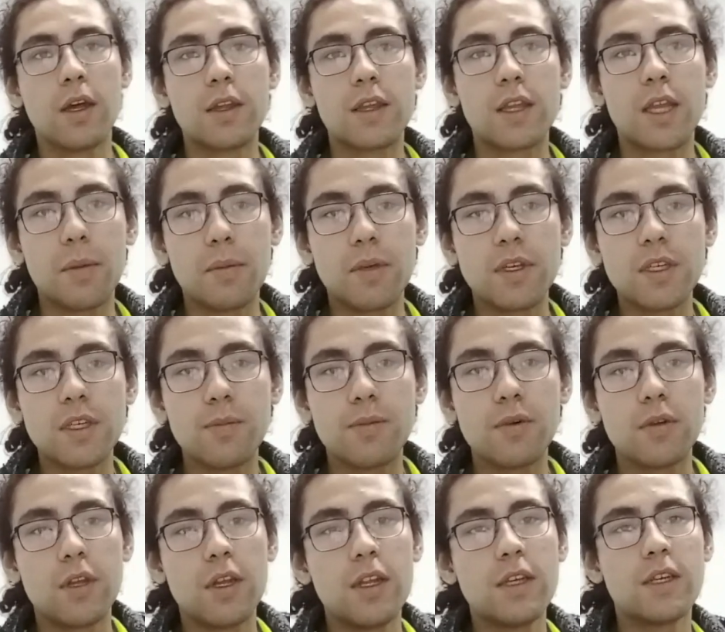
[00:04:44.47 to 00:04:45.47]
También se
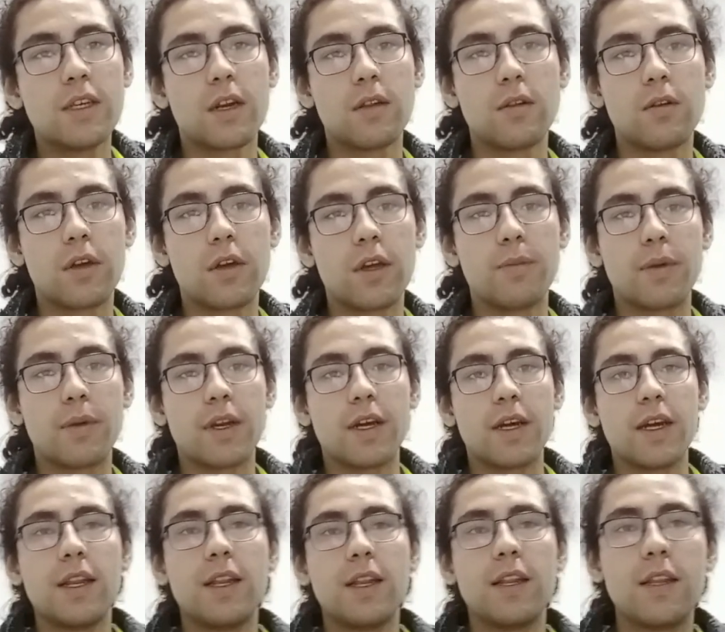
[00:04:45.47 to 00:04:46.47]
puede utilizar Docker para
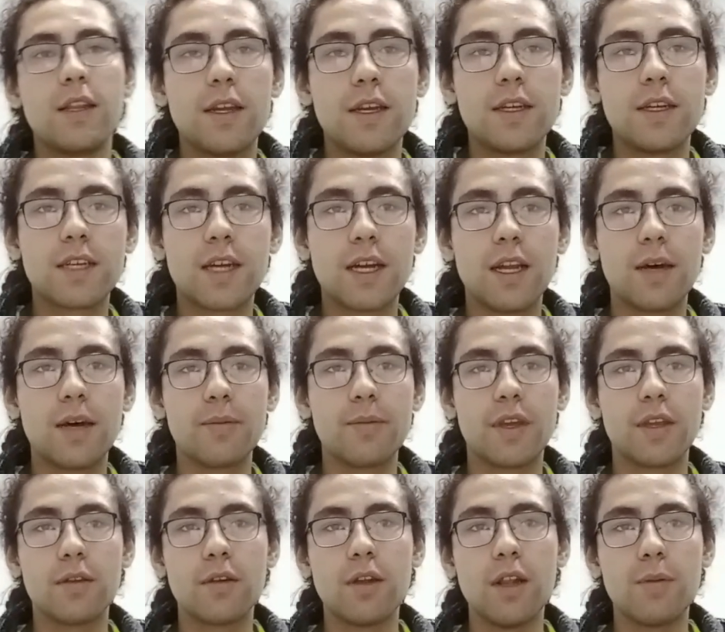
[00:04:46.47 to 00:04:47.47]
el
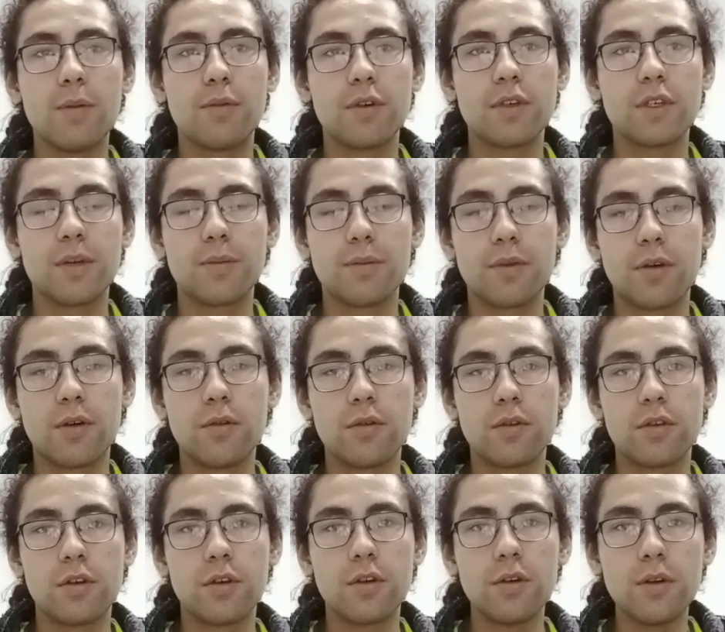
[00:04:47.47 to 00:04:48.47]
escalamiento y la puesta en
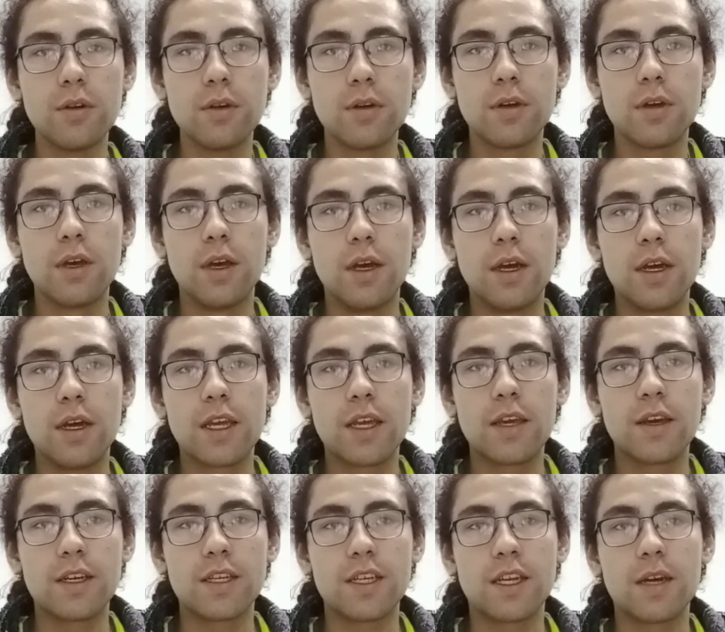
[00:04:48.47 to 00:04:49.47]
producción,
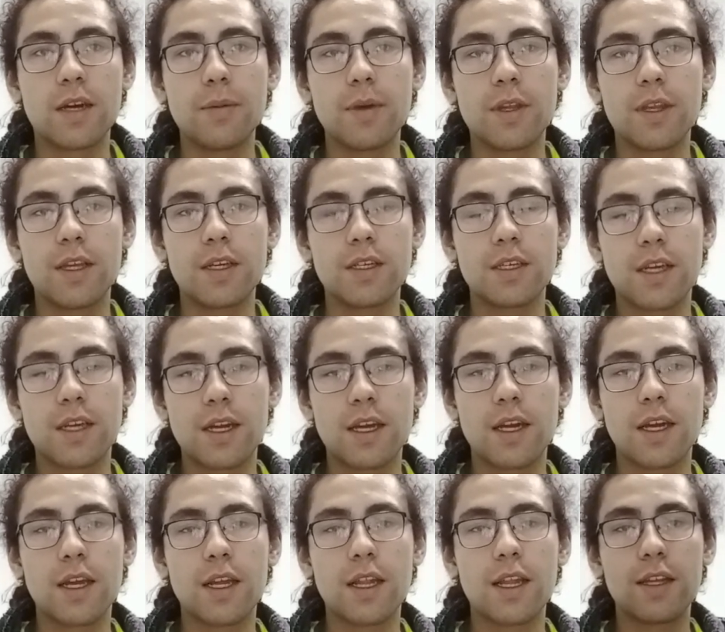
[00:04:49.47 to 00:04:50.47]
que básicamente es
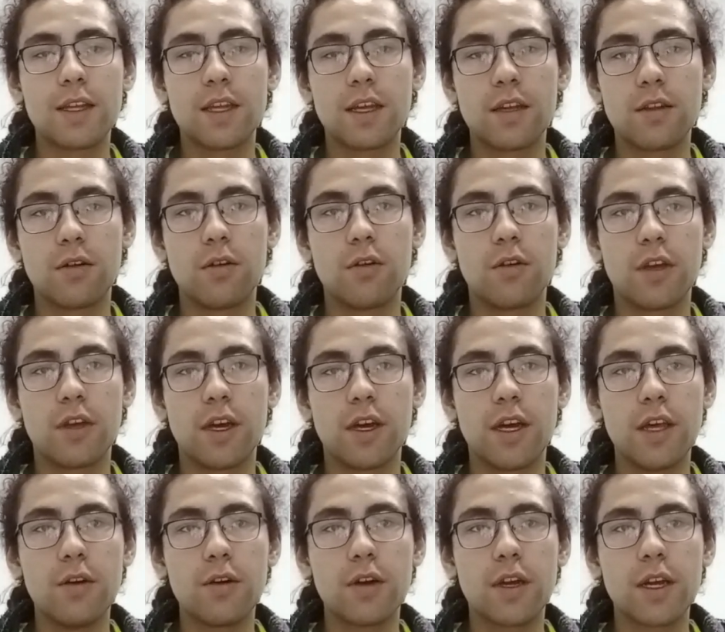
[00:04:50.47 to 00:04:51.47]
que la tecnología de
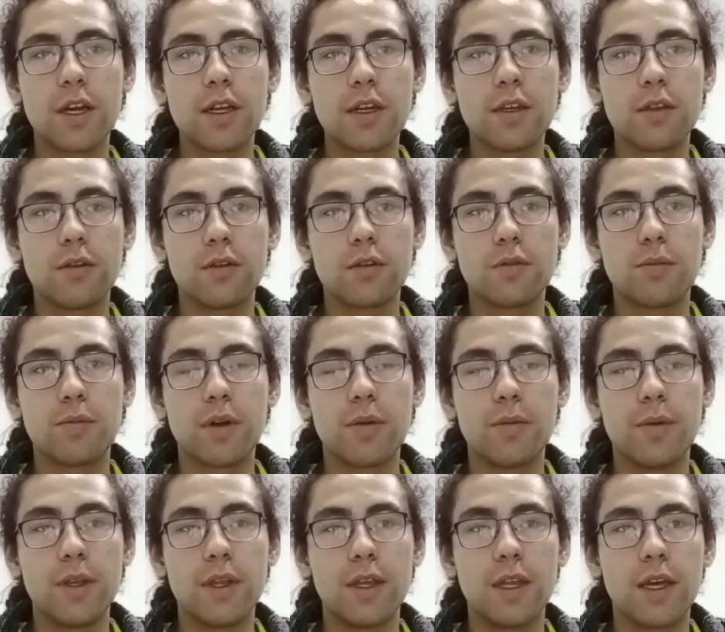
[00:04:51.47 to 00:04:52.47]
Docker nos
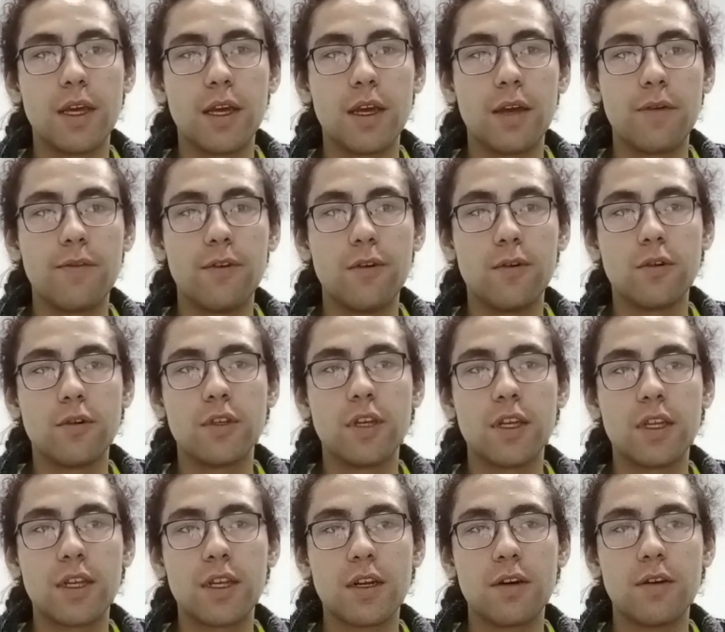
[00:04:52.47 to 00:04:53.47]
permite flujos de
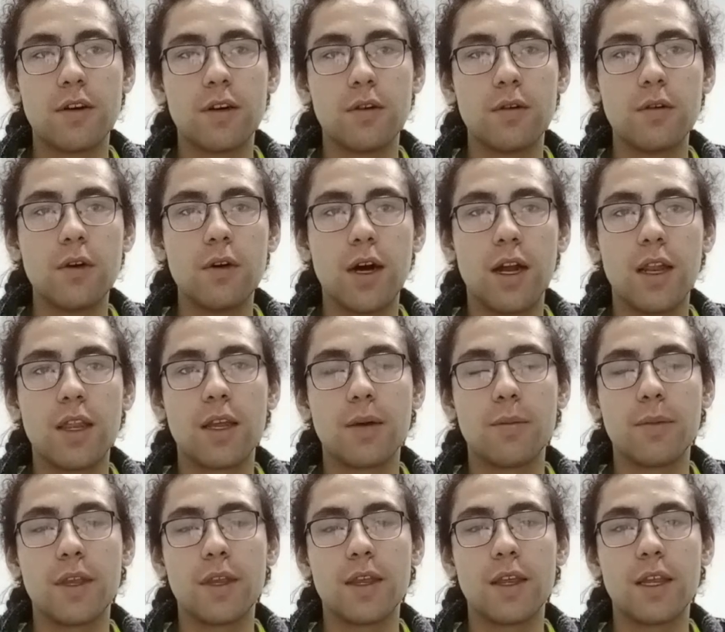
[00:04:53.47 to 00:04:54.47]
trabajo
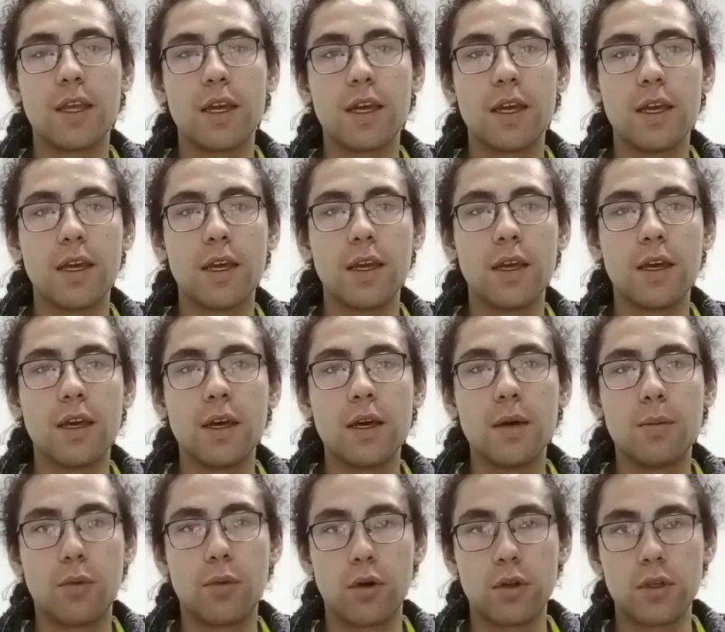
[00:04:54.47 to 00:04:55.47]
altamente
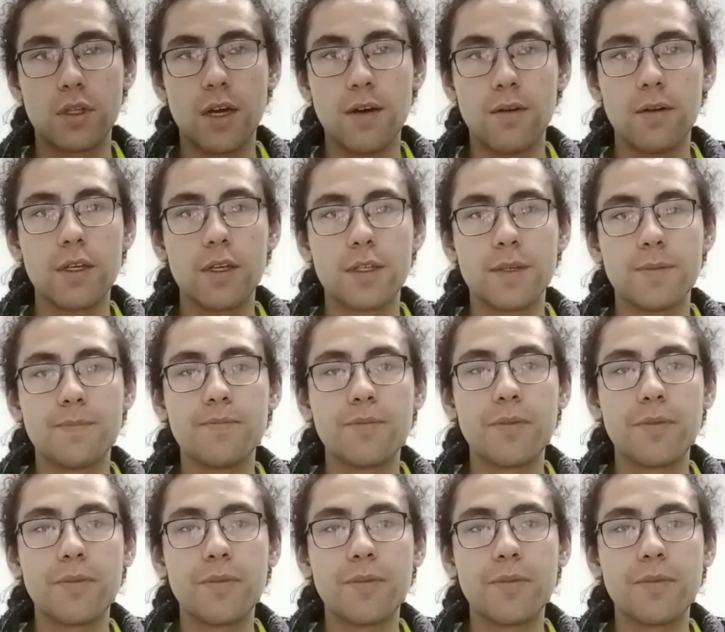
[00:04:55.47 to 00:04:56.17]
portables.